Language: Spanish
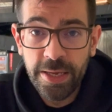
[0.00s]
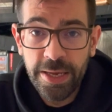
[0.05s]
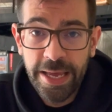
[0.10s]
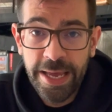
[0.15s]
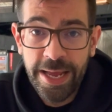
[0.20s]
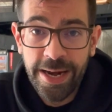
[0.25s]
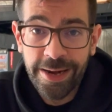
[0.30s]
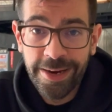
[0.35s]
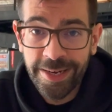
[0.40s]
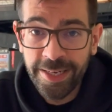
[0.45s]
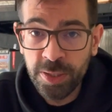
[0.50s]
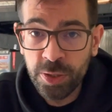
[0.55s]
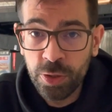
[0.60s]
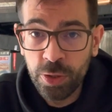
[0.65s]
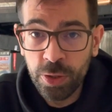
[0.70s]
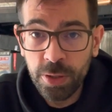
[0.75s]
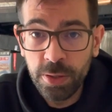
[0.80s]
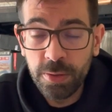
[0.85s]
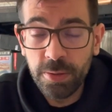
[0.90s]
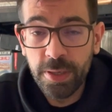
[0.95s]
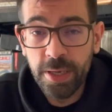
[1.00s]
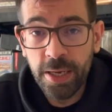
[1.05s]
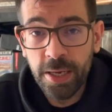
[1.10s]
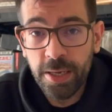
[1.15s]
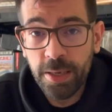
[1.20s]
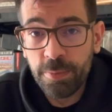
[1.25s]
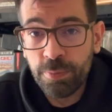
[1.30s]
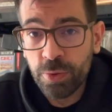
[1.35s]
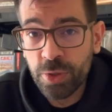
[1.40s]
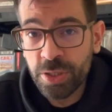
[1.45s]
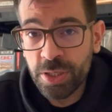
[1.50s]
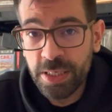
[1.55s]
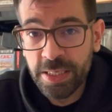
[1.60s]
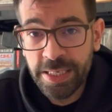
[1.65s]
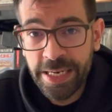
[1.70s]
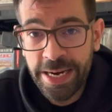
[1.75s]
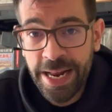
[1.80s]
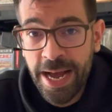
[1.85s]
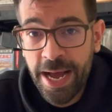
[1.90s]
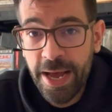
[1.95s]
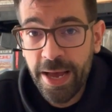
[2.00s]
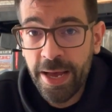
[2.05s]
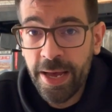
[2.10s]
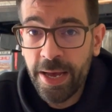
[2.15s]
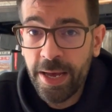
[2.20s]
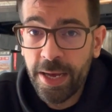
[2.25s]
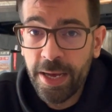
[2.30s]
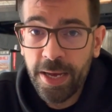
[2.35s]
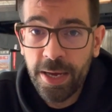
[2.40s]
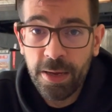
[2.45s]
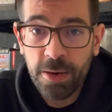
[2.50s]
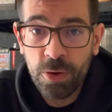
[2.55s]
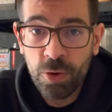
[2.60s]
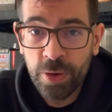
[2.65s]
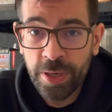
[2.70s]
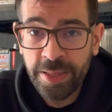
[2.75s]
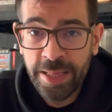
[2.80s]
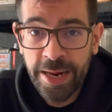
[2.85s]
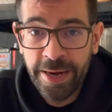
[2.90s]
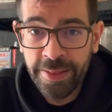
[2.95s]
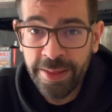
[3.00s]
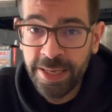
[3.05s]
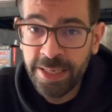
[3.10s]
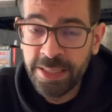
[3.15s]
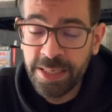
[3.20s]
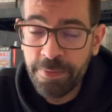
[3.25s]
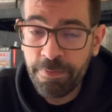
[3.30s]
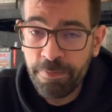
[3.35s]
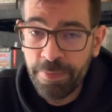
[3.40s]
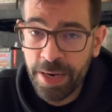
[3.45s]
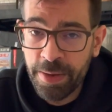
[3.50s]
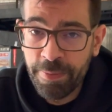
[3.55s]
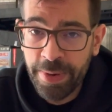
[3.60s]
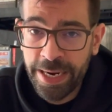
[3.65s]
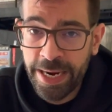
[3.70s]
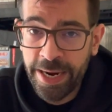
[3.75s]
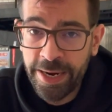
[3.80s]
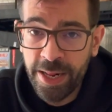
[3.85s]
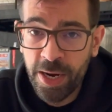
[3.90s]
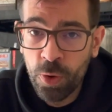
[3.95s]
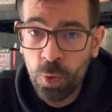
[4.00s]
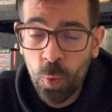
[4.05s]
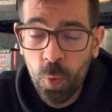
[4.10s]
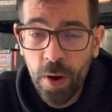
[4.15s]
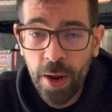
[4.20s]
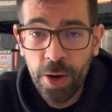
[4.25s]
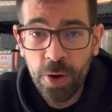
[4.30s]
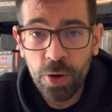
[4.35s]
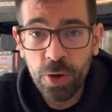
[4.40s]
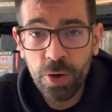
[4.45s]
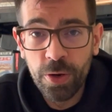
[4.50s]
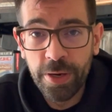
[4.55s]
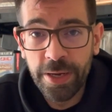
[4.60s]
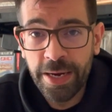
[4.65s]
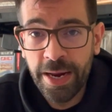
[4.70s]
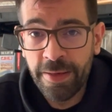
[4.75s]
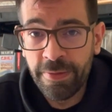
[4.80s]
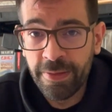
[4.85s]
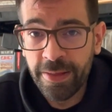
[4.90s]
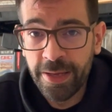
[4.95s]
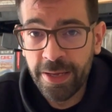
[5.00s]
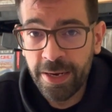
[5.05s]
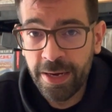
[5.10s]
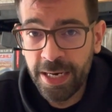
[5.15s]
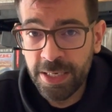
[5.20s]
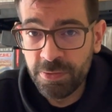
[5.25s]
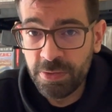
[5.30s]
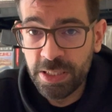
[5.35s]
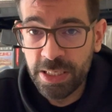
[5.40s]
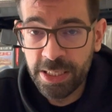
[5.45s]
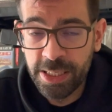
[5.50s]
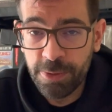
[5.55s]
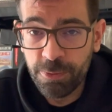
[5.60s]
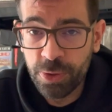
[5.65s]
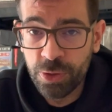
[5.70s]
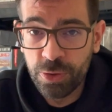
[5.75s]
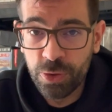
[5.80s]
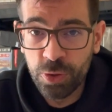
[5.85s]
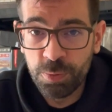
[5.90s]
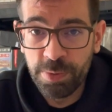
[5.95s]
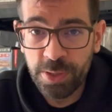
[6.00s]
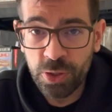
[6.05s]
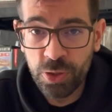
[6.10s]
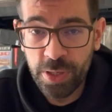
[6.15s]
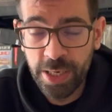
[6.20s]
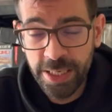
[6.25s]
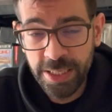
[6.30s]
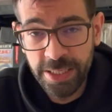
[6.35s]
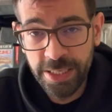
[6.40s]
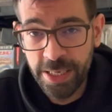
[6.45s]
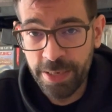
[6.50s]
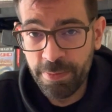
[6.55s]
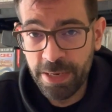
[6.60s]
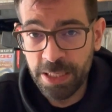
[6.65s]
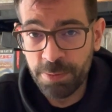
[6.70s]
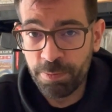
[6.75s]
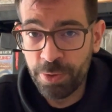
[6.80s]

El resto, eh, pues será eh, lo que tardéis en preparar el juego, en hacer las fichas de vuestros personajes y demás.